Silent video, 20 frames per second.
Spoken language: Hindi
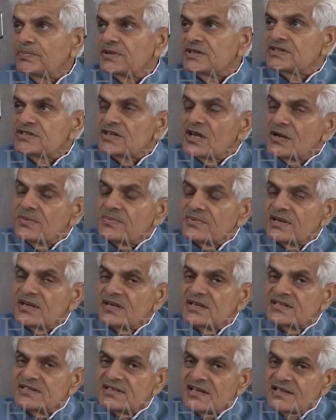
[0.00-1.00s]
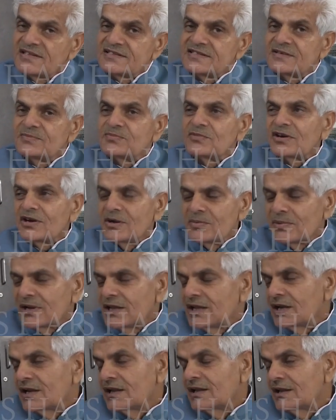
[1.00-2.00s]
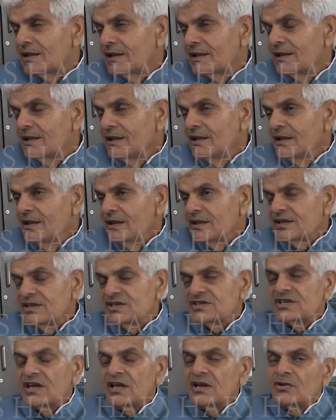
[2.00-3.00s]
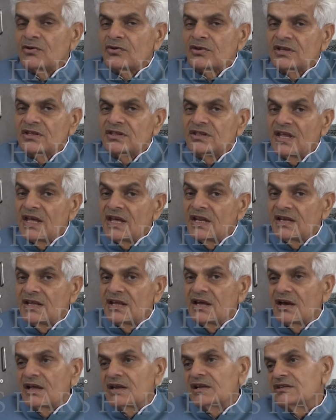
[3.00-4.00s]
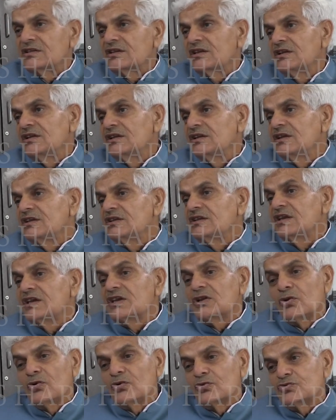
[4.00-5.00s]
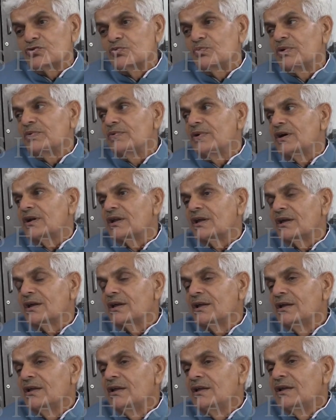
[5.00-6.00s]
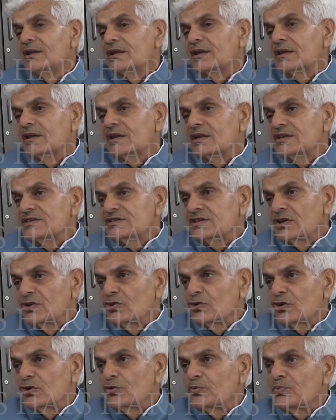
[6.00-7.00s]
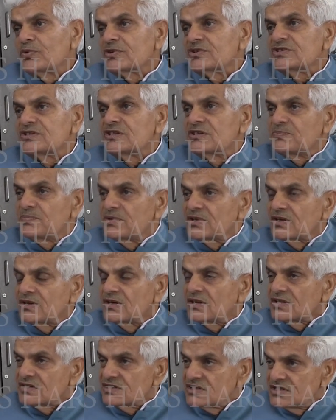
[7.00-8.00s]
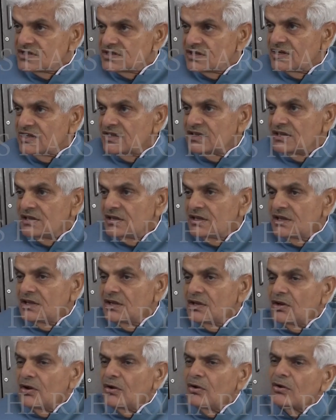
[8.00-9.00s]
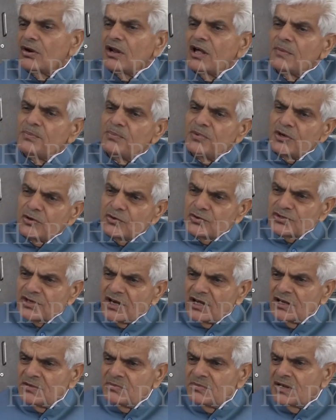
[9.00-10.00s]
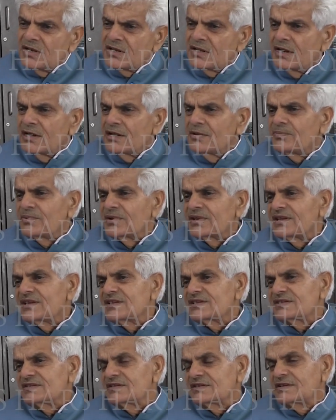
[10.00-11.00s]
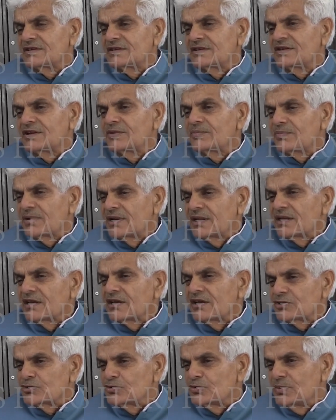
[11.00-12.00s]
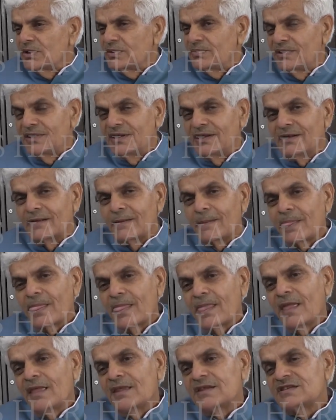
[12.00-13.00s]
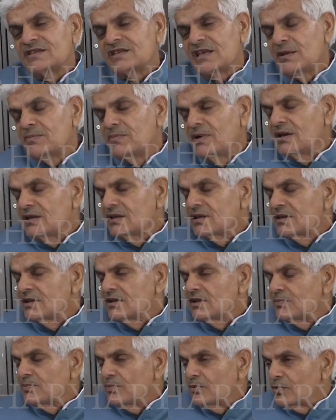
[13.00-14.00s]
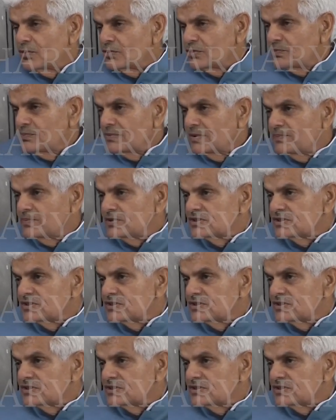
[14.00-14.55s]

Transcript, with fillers: पंजाब के किसान से हम कम ले रहे हैं किसानों की दयनीय हालत के लिए ये लोग जुम्मेवार हैं कि किसानों के ऊपर सिर पे कर्जे चढ़े और आप बेरोज़गारी में हरियाणा प्रदेश नंबर एक का सूबा बनिया सीएमआई की रिपोर्ट में